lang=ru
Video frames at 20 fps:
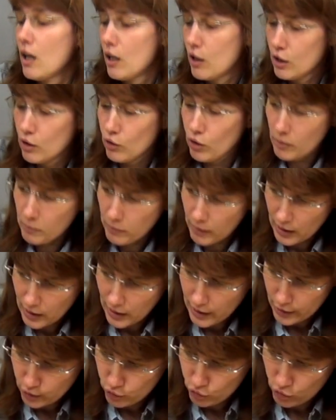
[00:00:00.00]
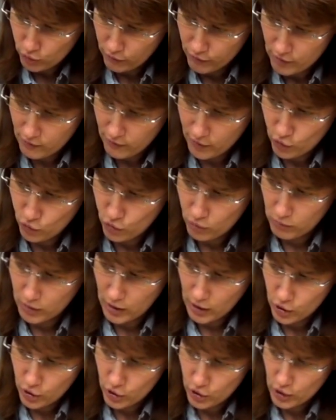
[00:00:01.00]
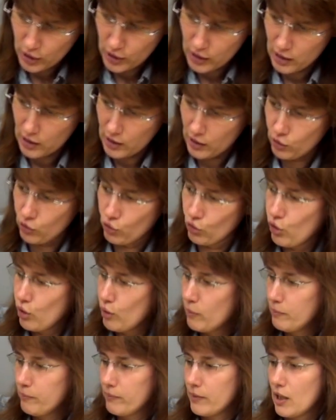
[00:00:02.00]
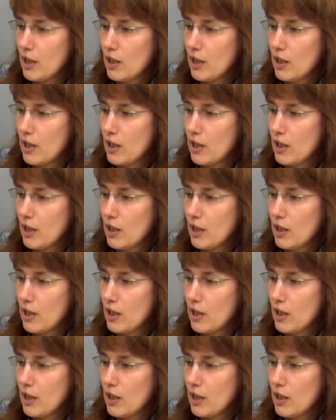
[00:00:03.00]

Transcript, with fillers: Он пока еще в своем горшке родном,